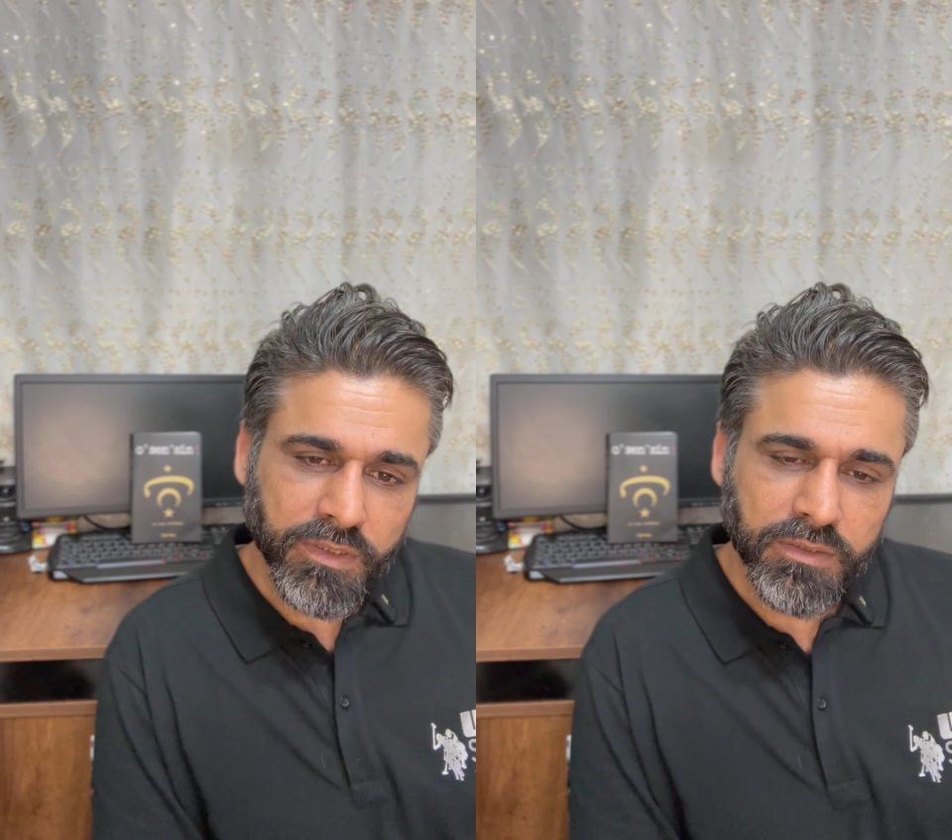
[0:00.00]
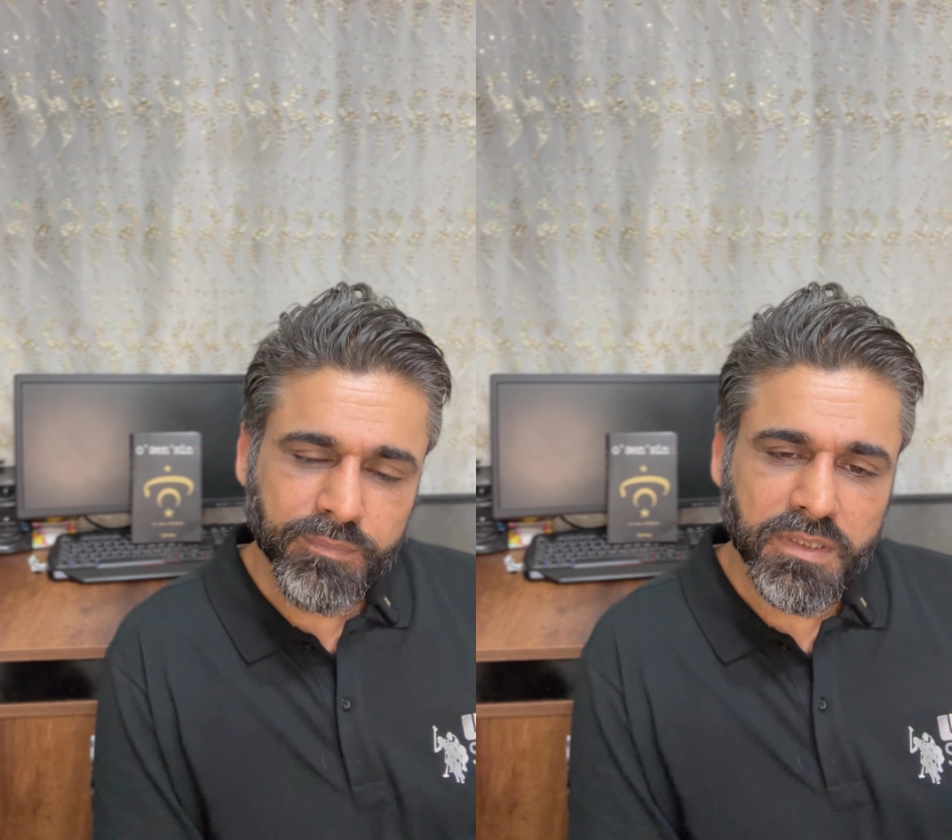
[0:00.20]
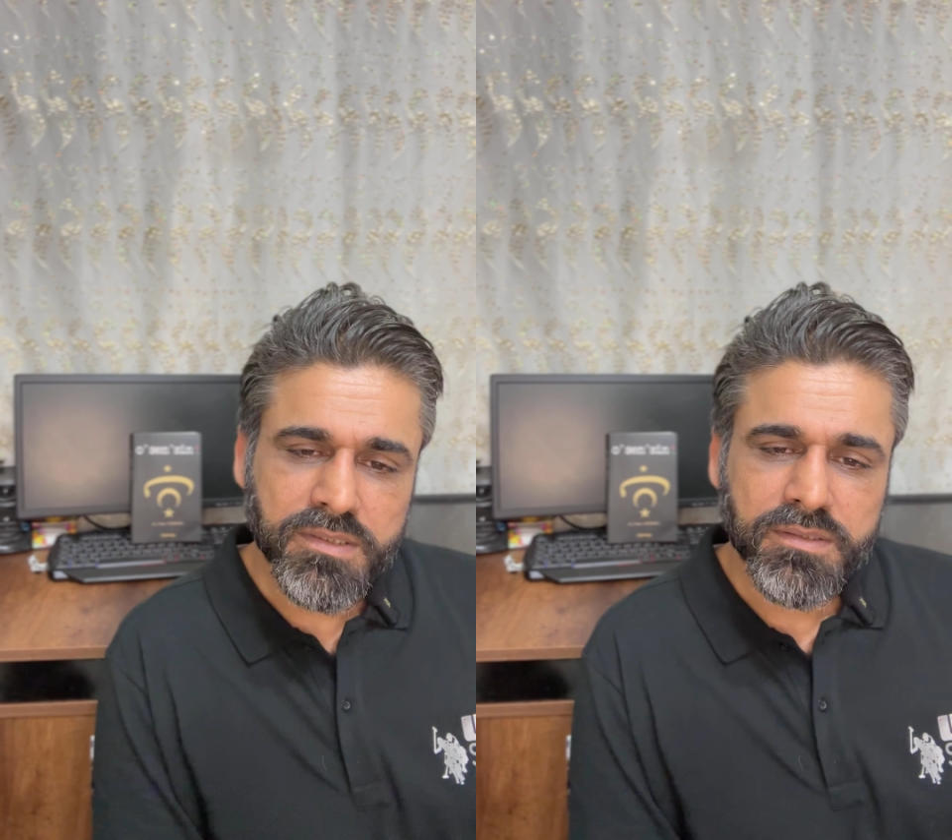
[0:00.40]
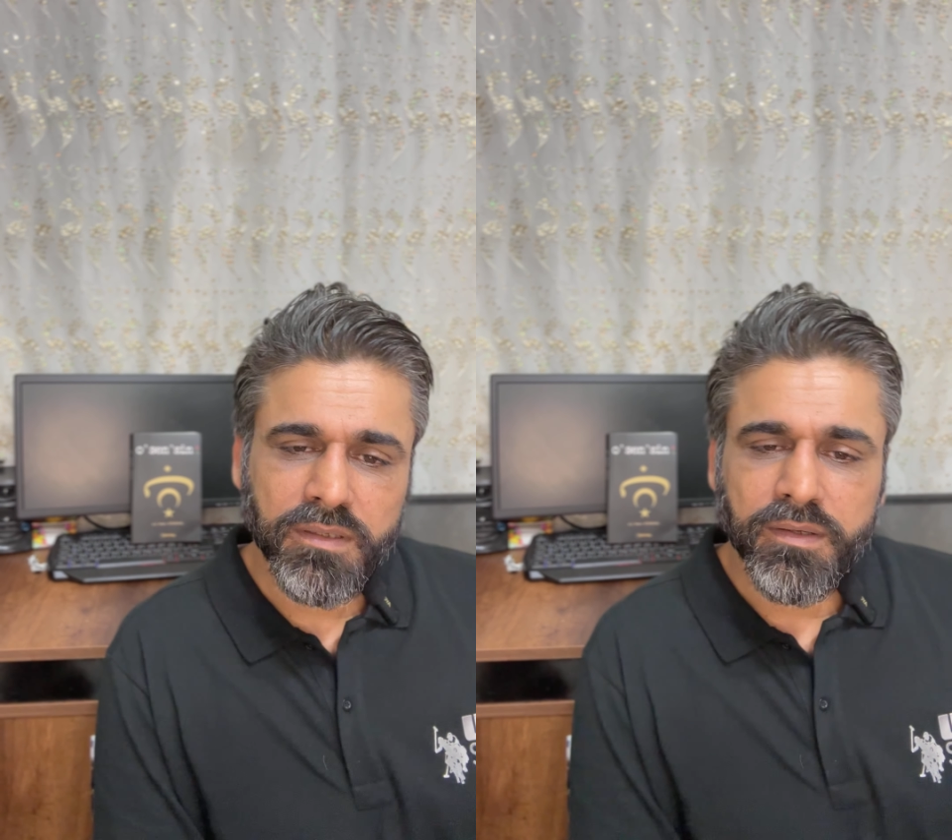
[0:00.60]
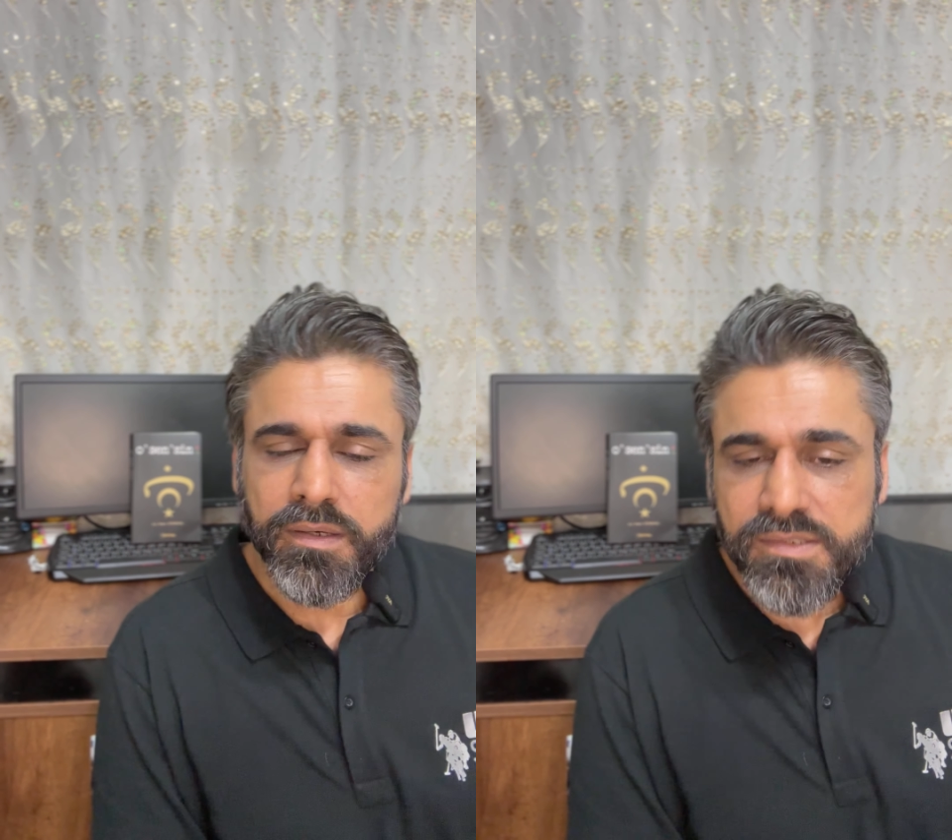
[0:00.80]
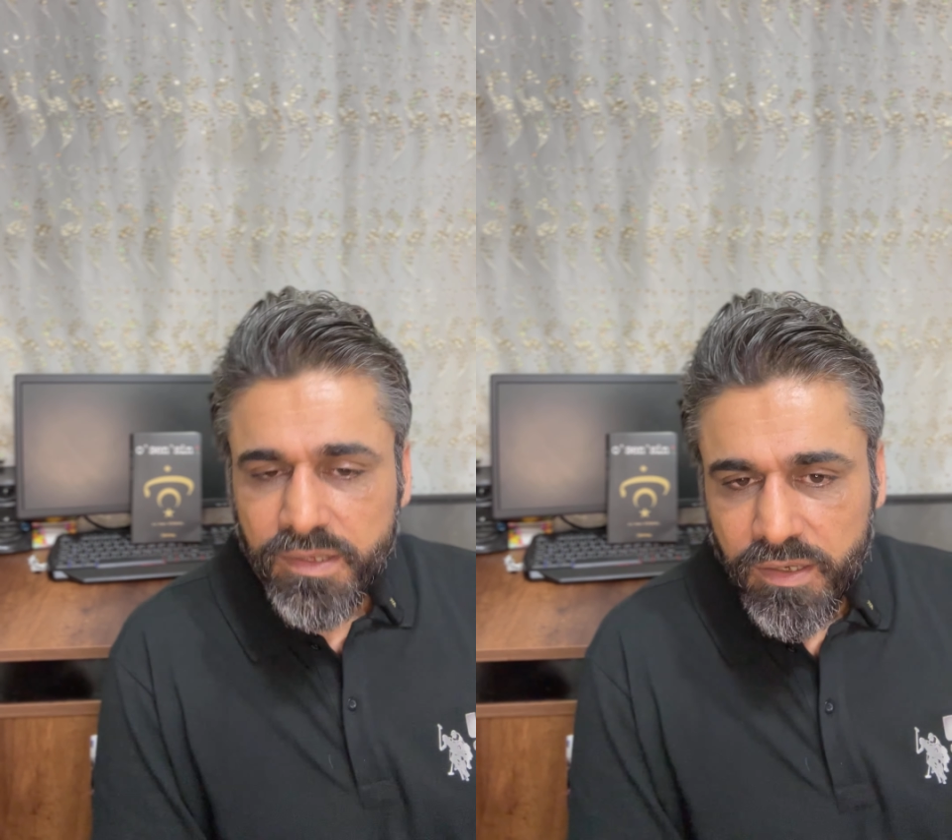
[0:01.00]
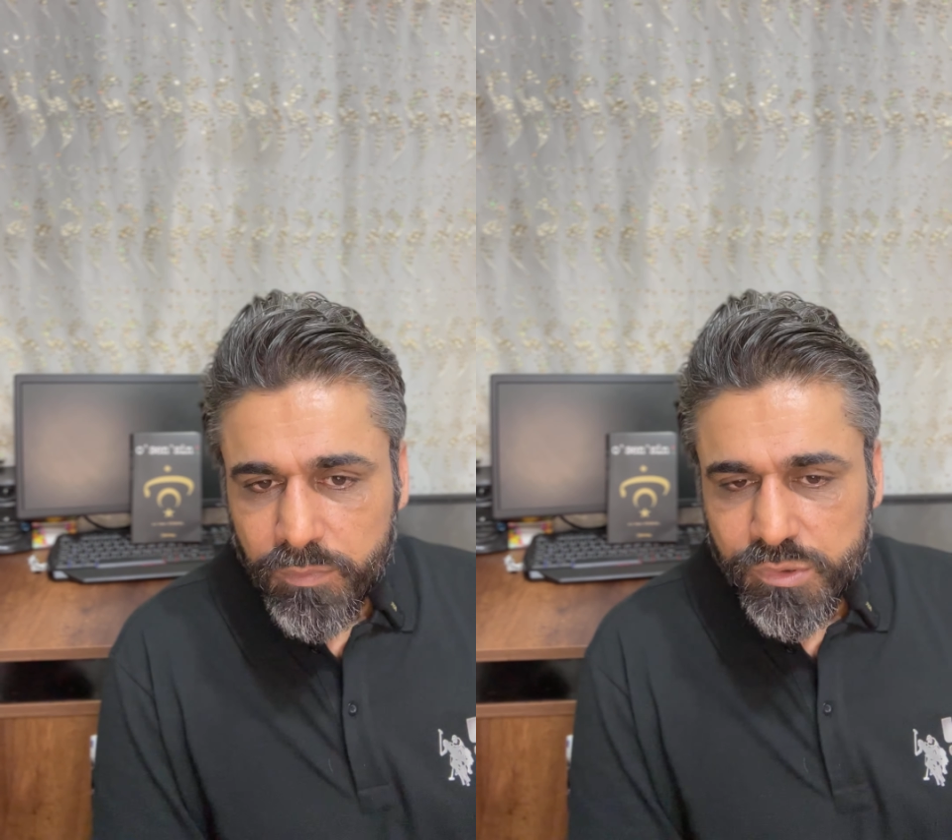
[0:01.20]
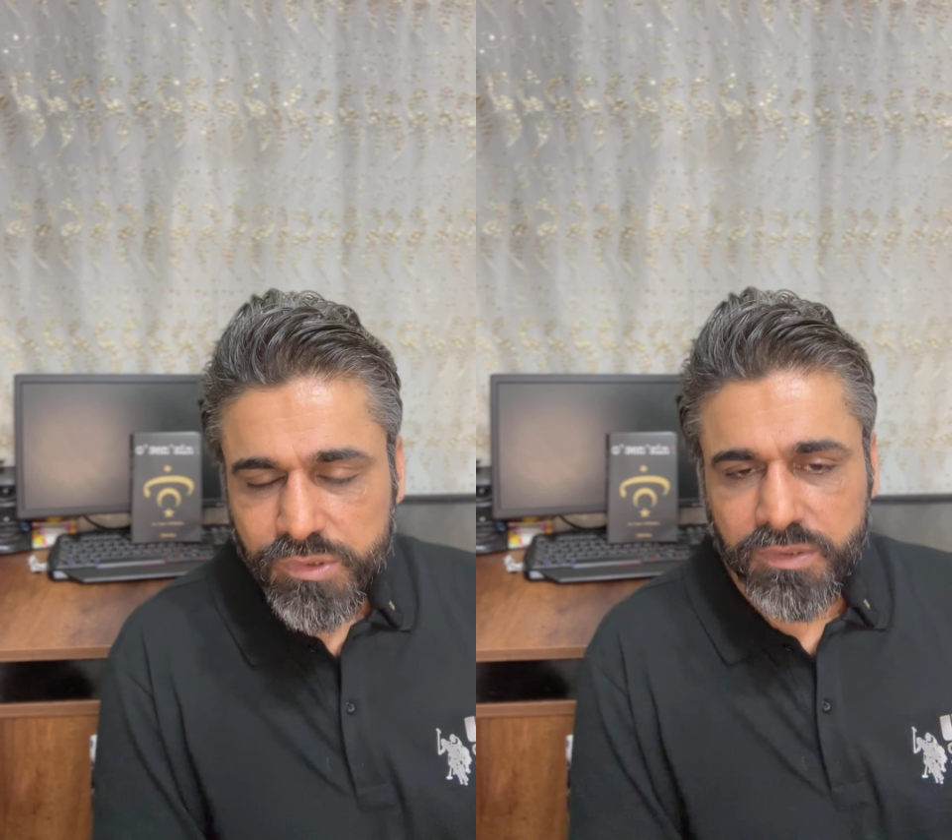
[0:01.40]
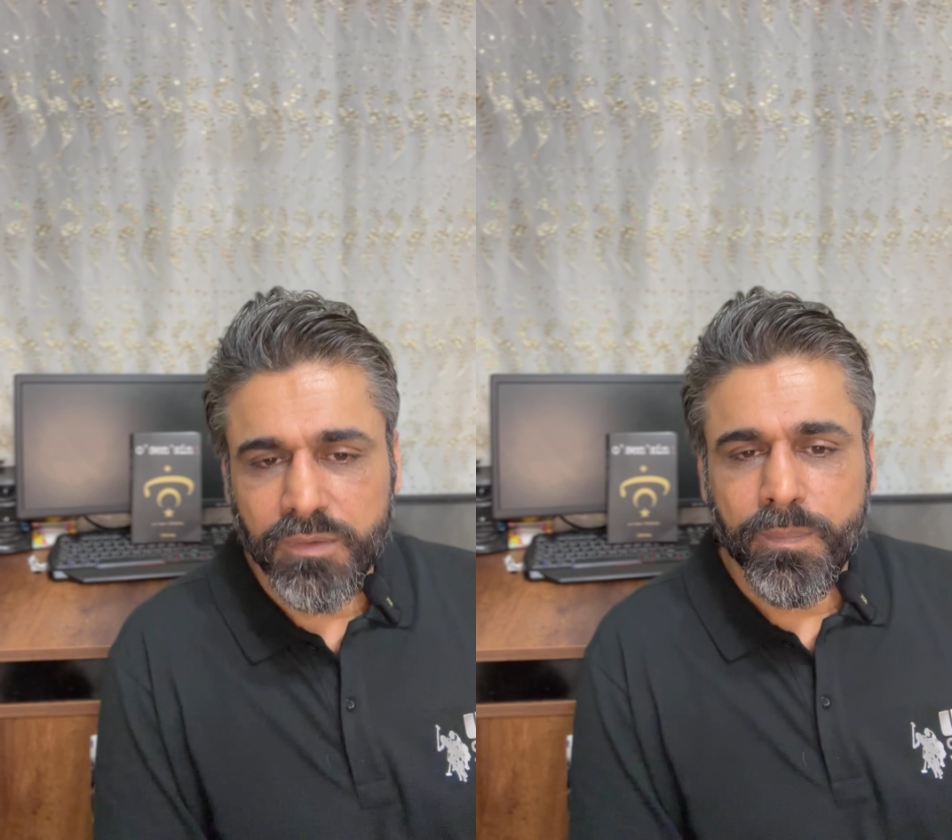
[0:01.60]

gitmek isteyenlere selam olsun.